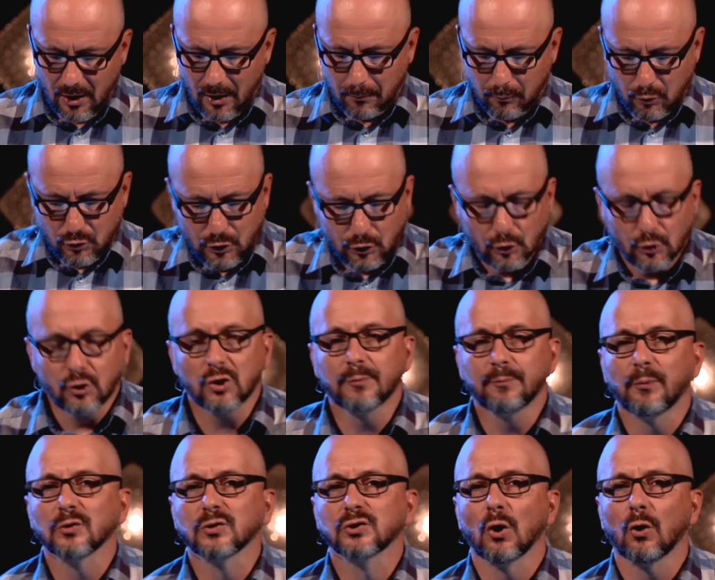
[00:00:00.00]
Może nosić
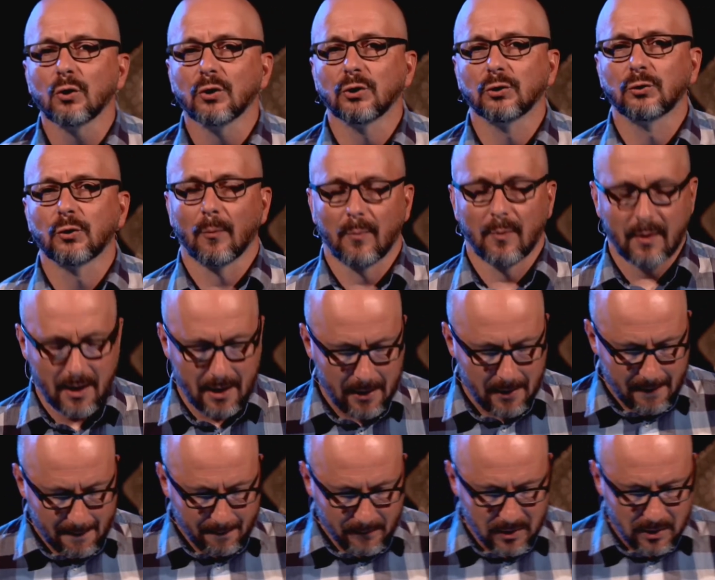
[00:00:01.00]
pozory dobra
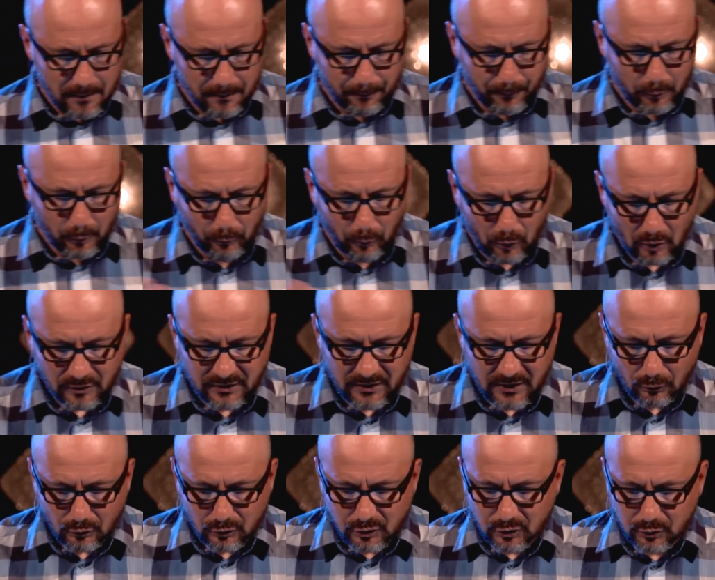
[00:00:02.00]
i próbując je
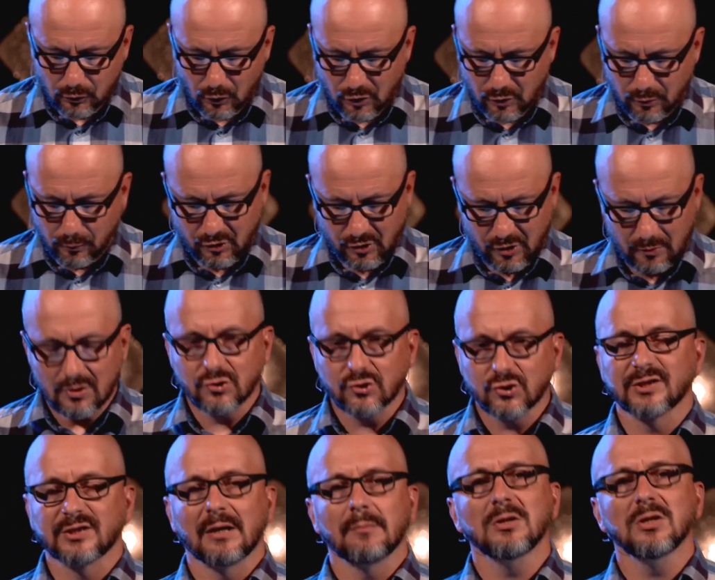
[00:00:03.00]
usunąć, możemy
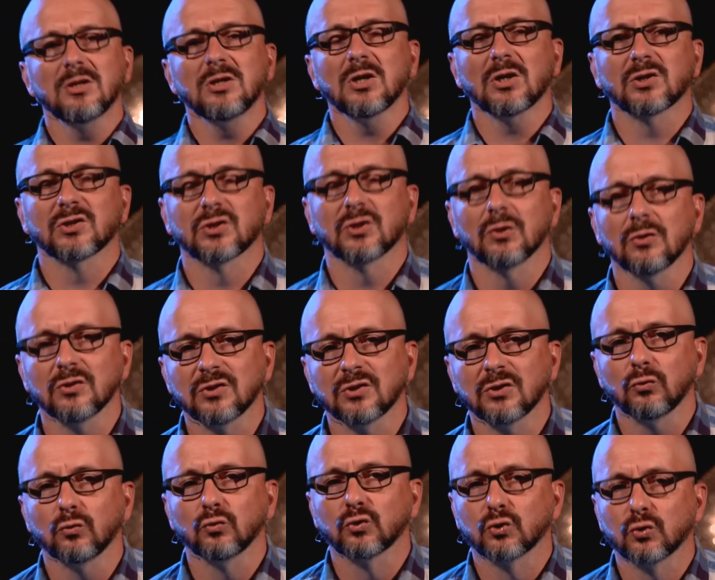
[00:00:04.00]
czasami niechcący
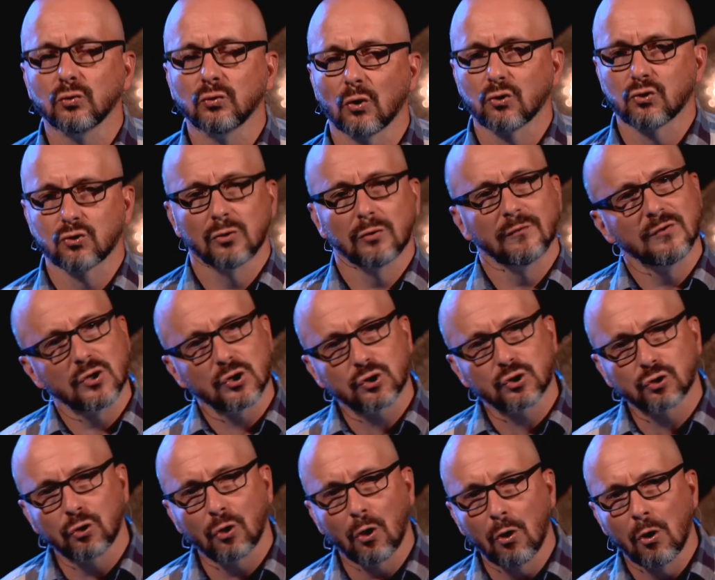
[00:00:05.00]
usunąć również
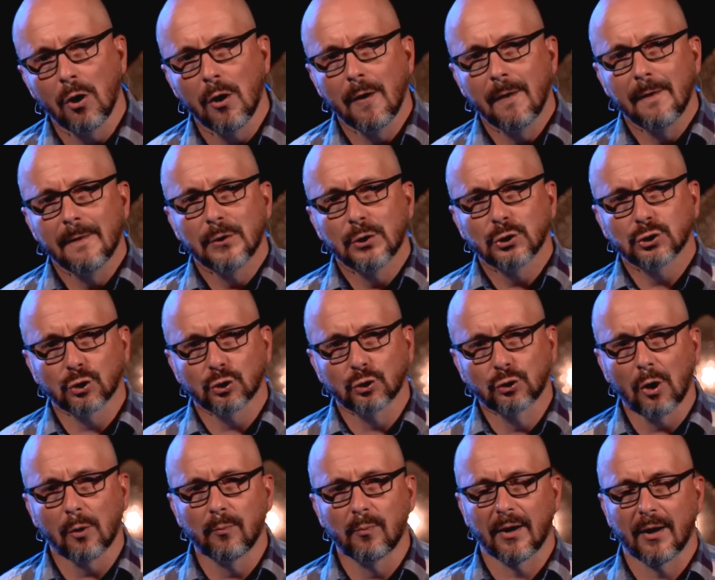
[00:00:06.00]
to, co
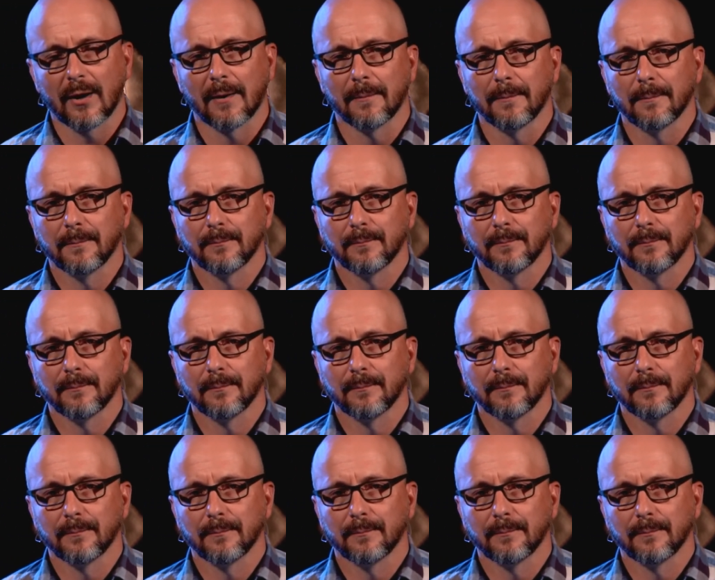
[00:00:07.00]
dobre.